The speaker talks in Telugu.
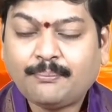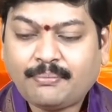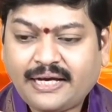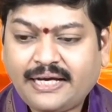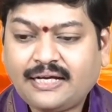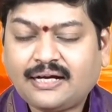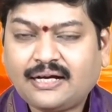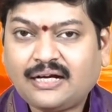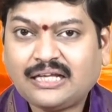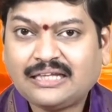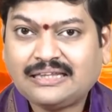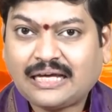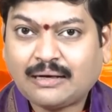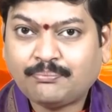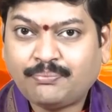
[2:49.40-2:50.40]
పైన
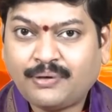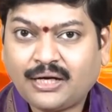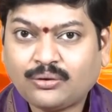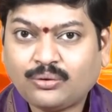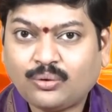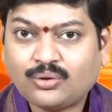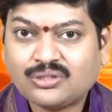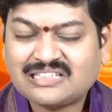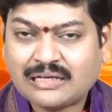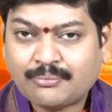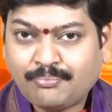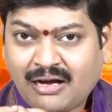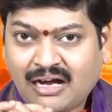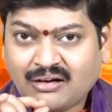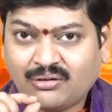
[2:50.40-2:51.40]
దర్భలతో
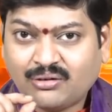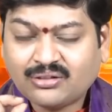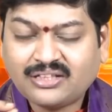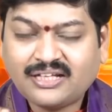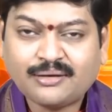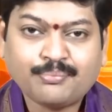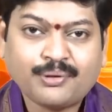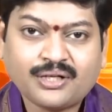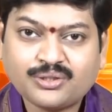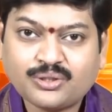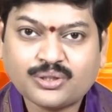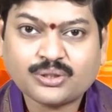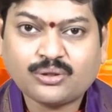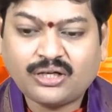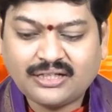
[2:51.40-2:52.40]
సర్పాకృతిని ఏర్పాటు
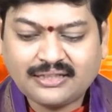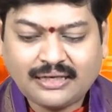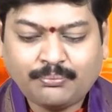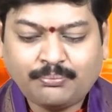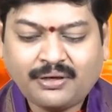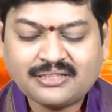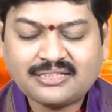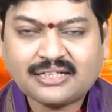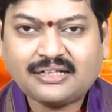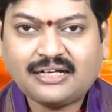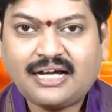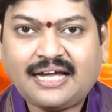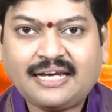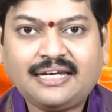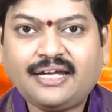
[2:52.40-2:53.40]
చేసుకోవాలంటే దర్భలు
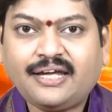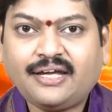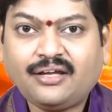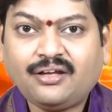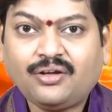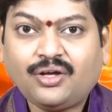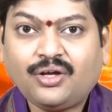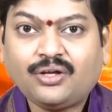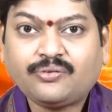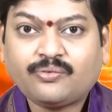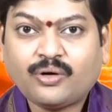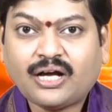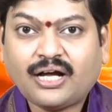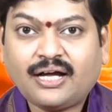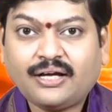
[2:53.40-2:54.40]
చక్కగా అల్లి
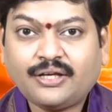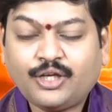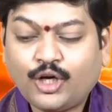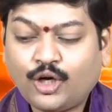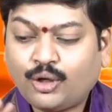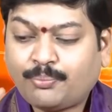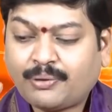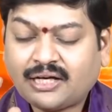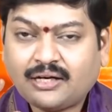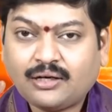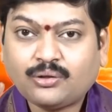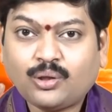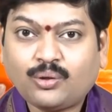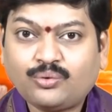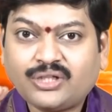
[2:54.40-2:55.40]
ఒక ఏడు
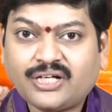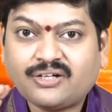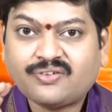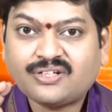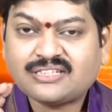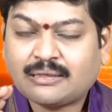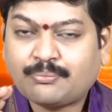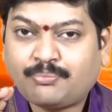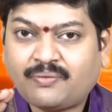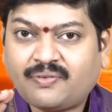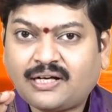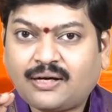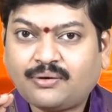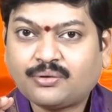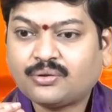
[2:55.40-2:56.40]
పడగలతో ఉండేటువంటి సర్పం
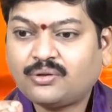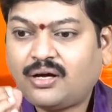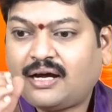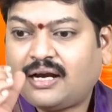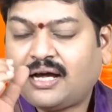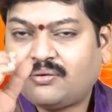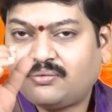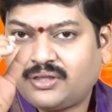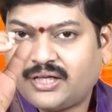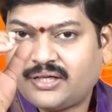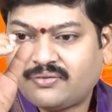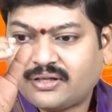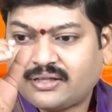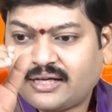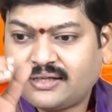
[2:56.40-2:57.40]
ఎలా ఉంటుందో అలా
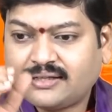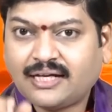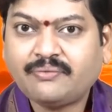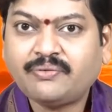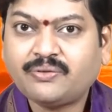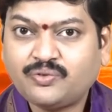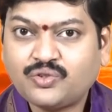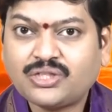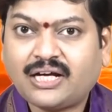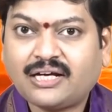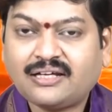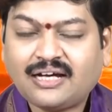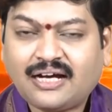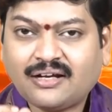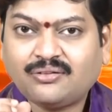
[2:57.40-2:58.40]
ఉండేటువంటి దాన్ని దాని మీద
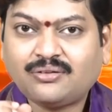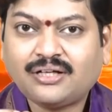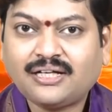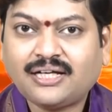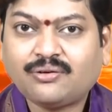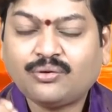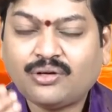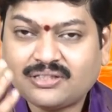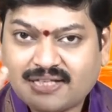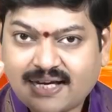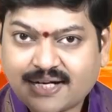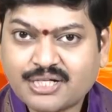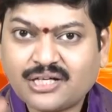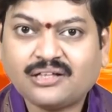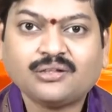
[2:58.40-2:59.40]
ఉంచాలి అంటే ఎవరు
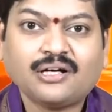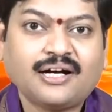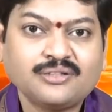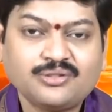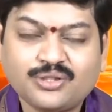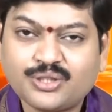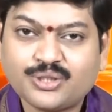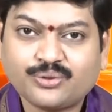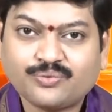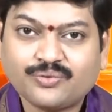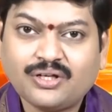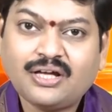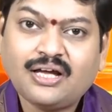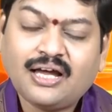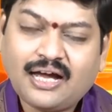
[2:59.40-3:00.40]
సాక్షాత్ ఆదిశేషుడు
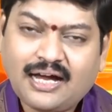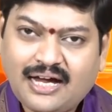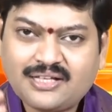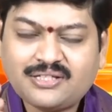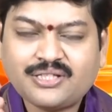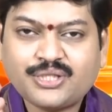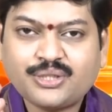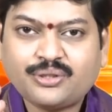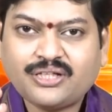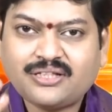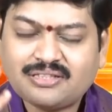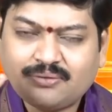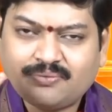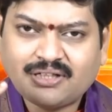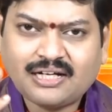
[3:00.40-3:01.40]
ఆ ఆదిశేషుడికి
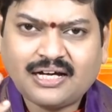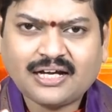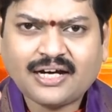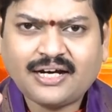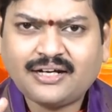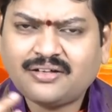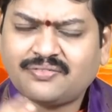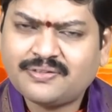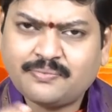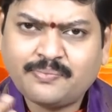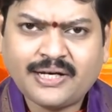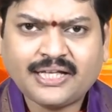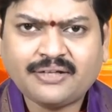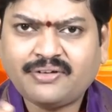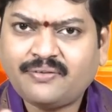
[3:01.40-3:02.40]
శ్రీమన్నారాయణుడికి
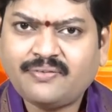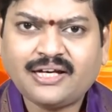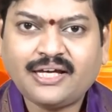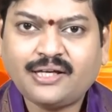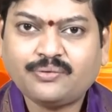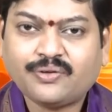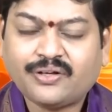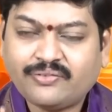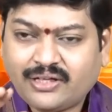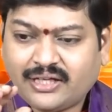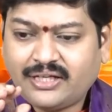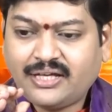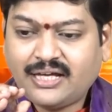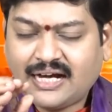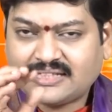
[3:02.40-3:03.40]
ఏమీ లేదు
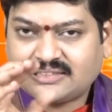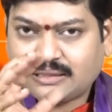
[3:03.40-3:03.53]
అందుకని ఆ